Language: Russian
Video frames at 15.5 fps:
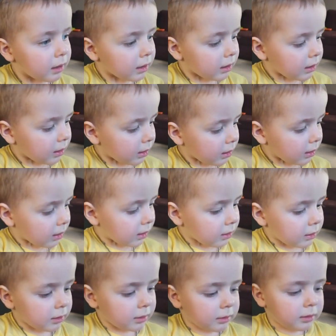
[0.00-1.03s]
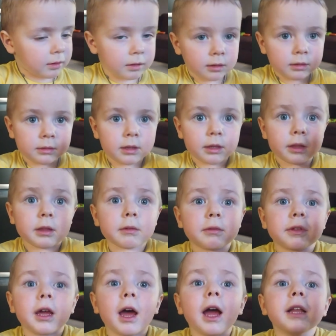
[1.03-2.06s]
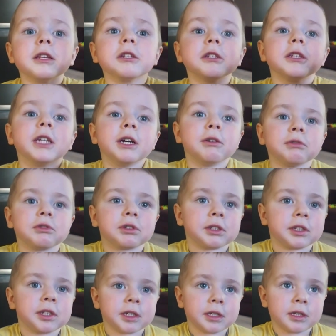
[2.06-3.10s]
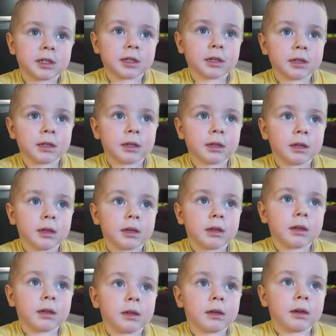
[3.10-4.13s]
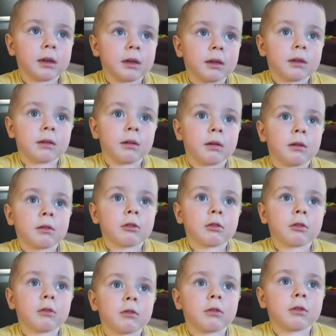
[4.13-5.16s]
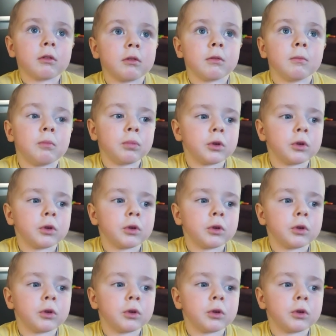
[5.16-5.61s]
До свидания, девочки наши. До свидания, девочки. Пусть у вас все будет хорошо, правда?